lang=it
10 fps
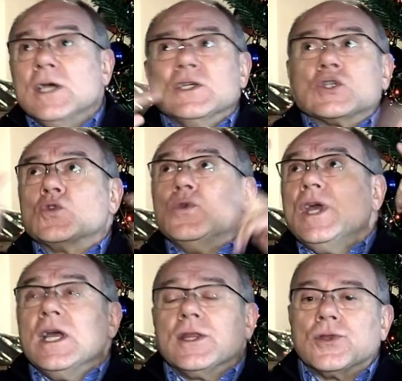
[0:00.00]

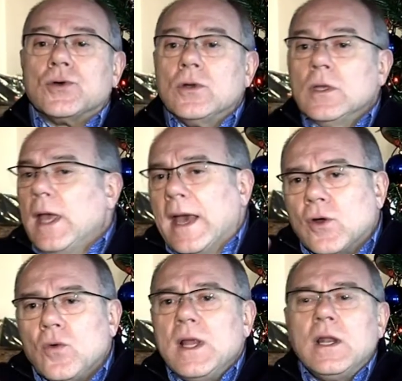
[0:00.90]
Scudetto,
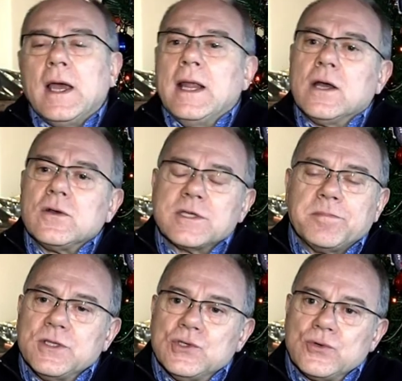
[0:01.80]
ecco, quella è la cosa
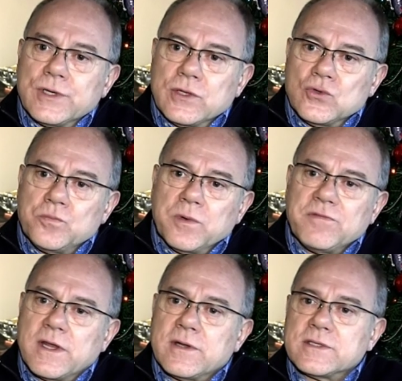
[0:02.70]
peggiore che tu puoi
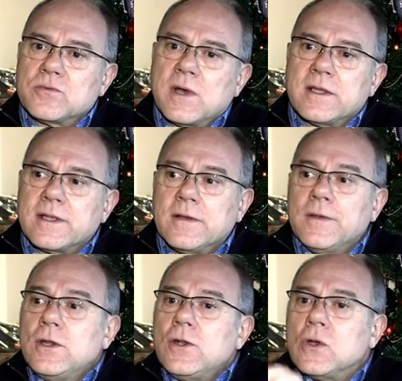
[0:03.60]
fare alla squadra
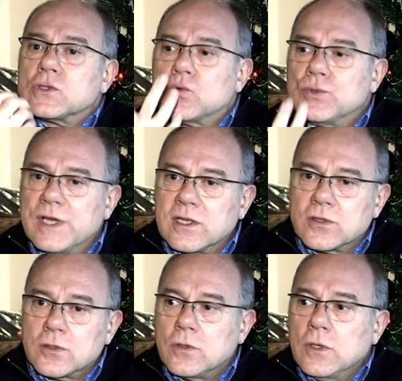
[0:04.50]
no
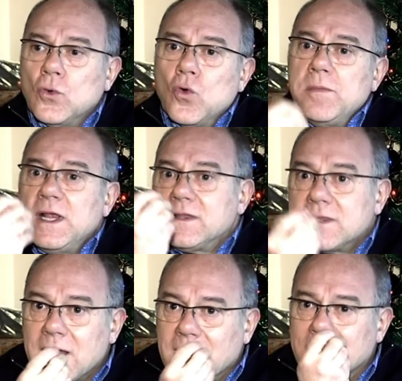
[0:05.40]
scudetto,
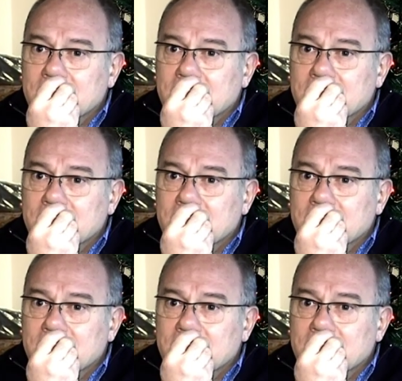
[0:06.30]
umiltà.